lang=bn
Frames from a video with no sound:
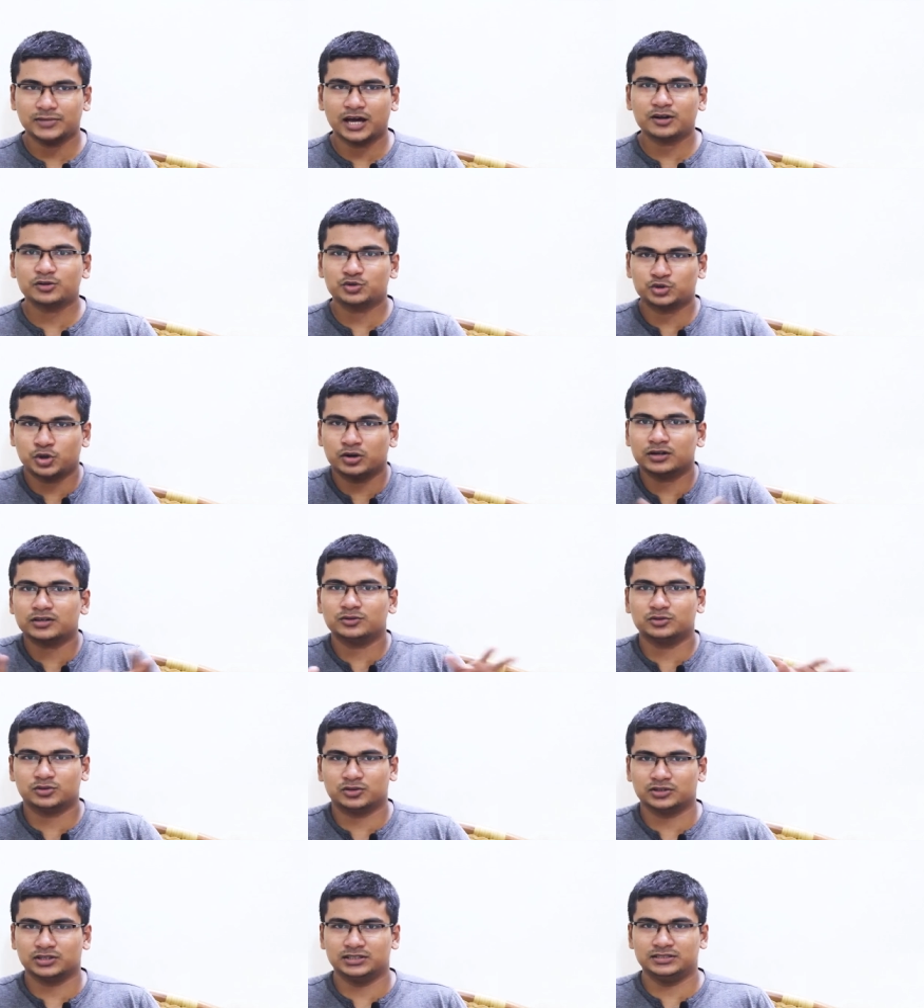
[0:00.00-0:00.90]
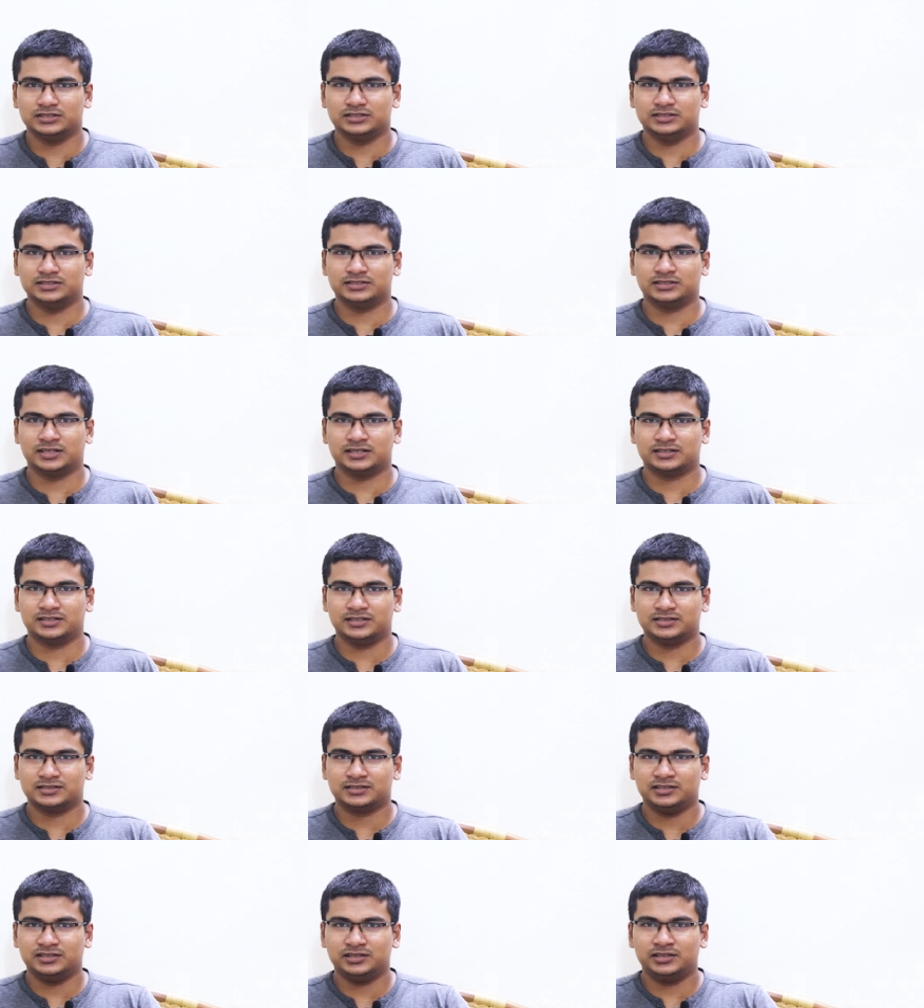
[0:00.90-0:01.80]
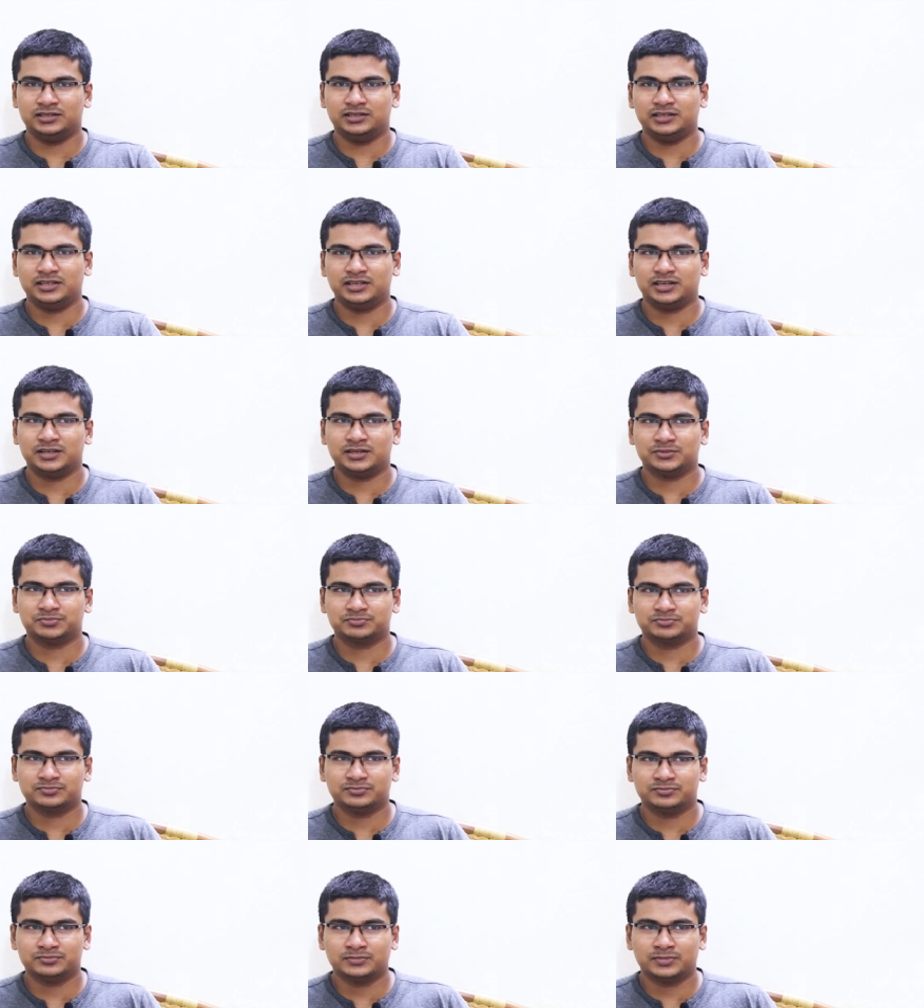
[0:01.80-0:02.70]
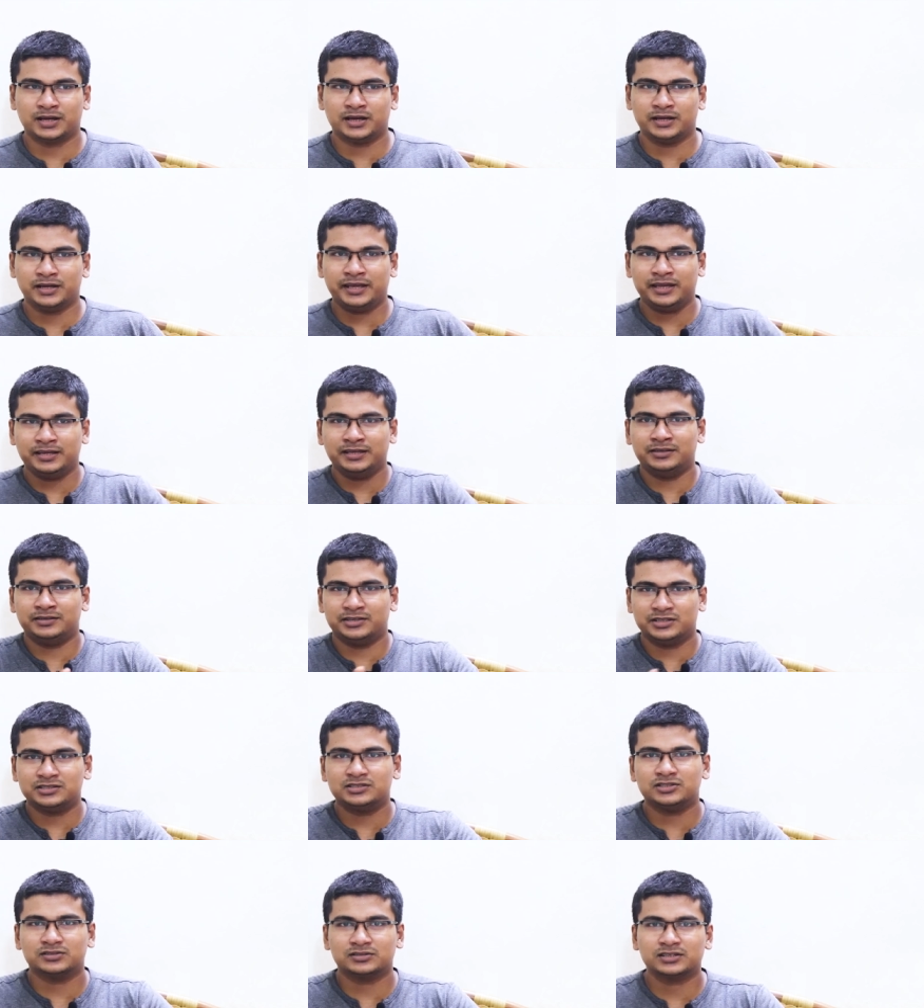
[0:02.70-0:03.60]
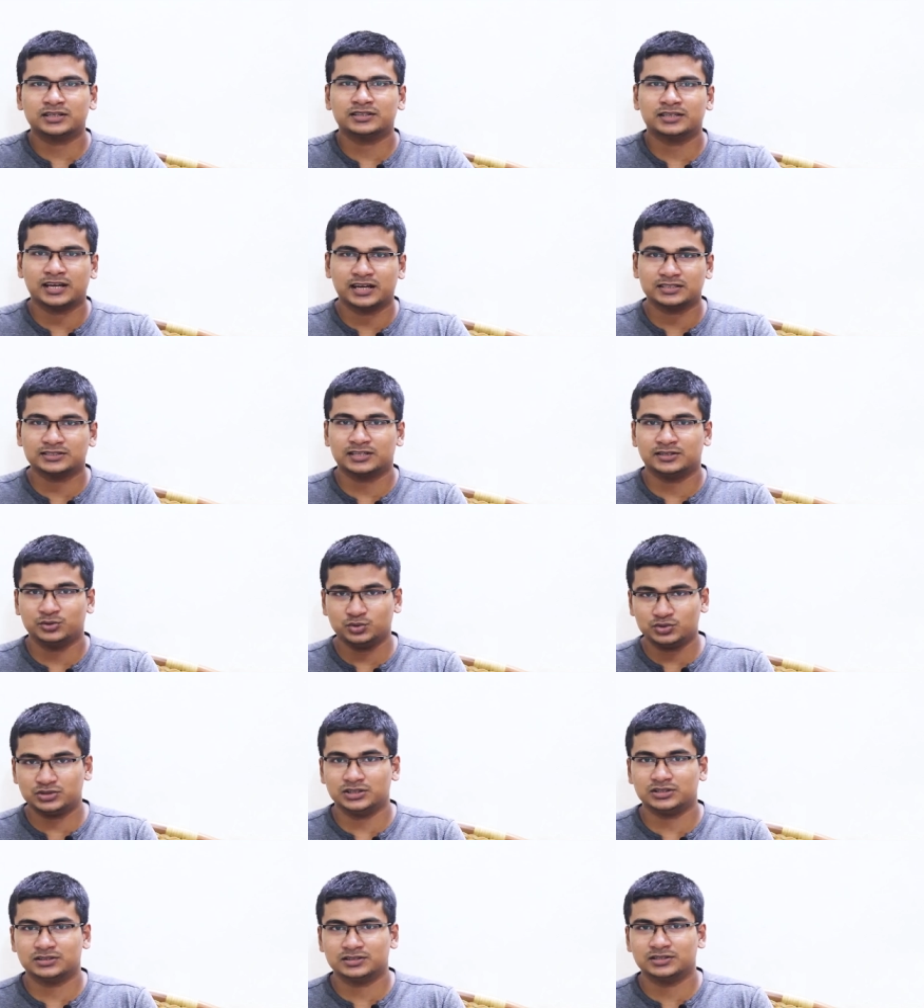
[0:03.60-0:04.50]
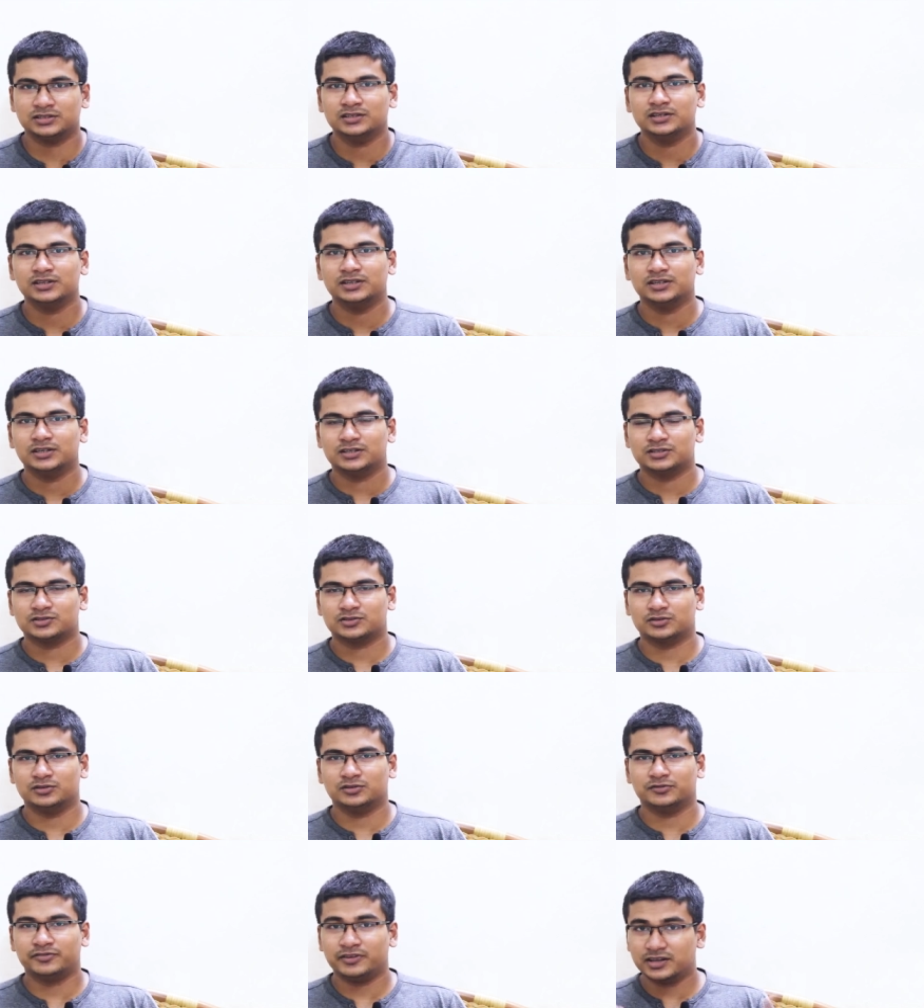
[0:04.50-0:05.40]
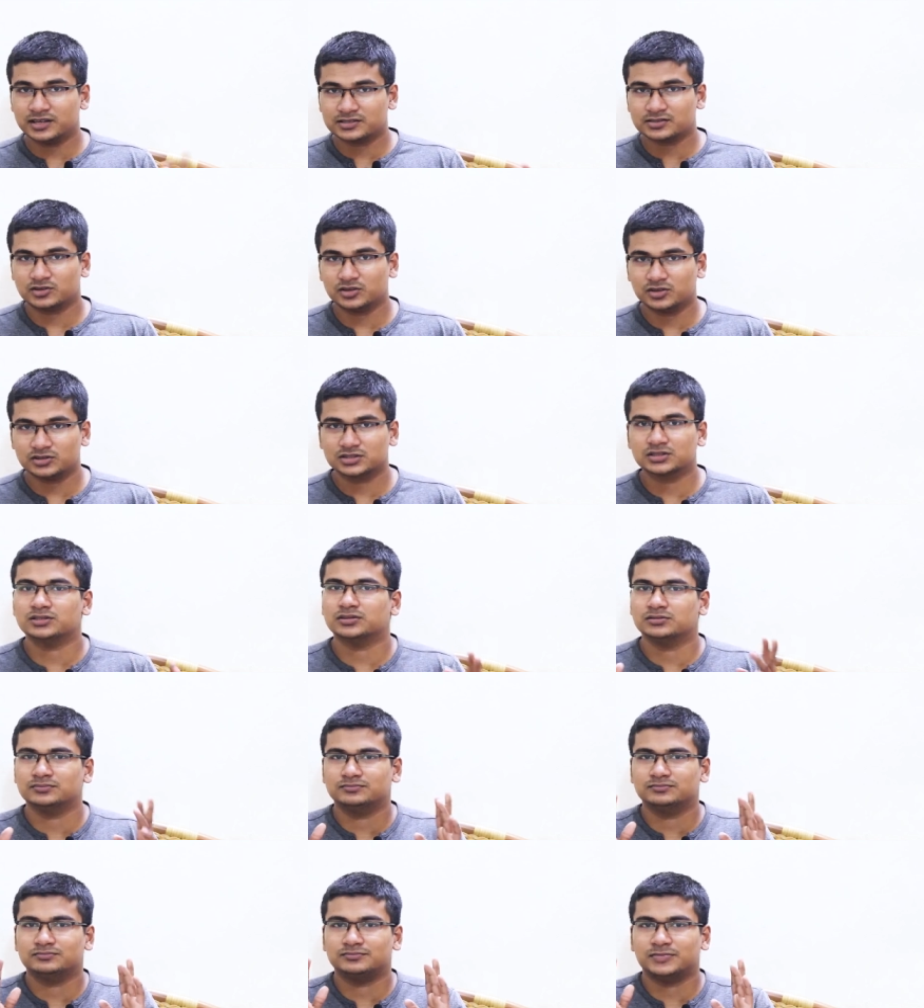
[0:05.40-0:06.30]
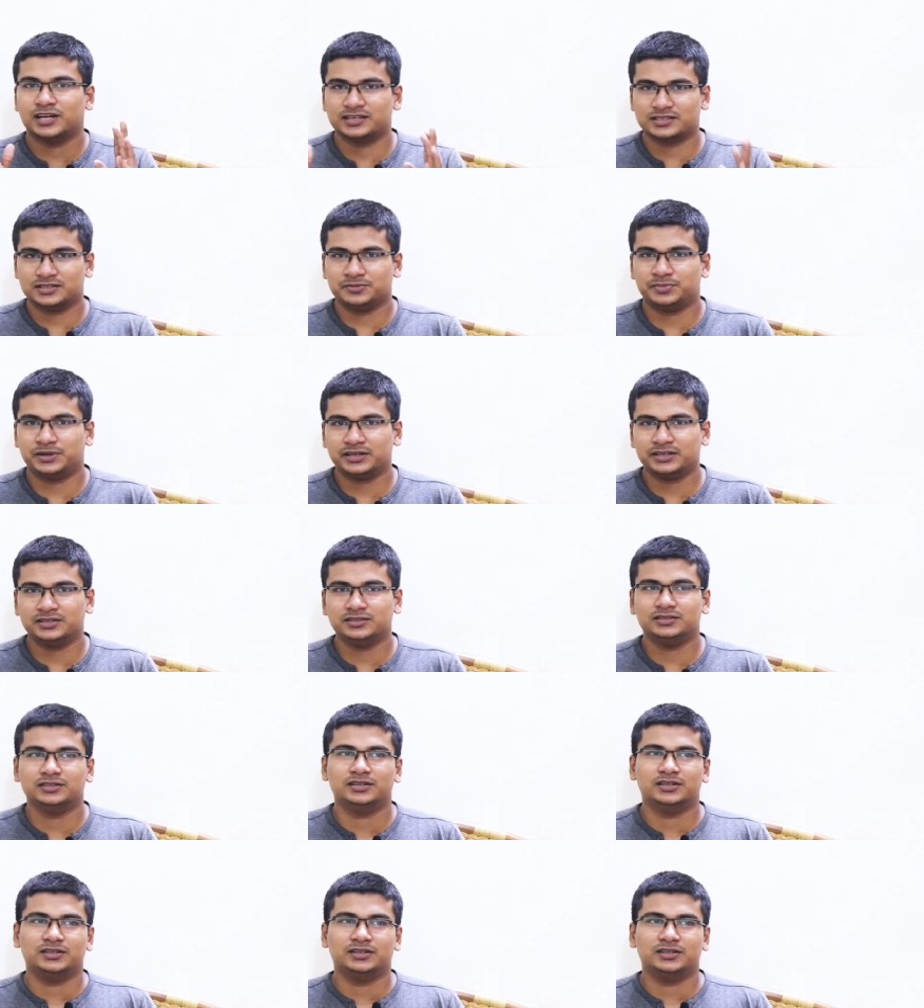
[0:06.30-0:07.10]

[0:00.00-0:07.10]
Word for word: আরও ছড়ানোর কথা জিনিসটা অ্যাটলিস্ট ইন্ডিয়া এই রিজিয়নটাতে আসা উচিত সো ফিঙ্গার্স ক্রসড আসতে পারে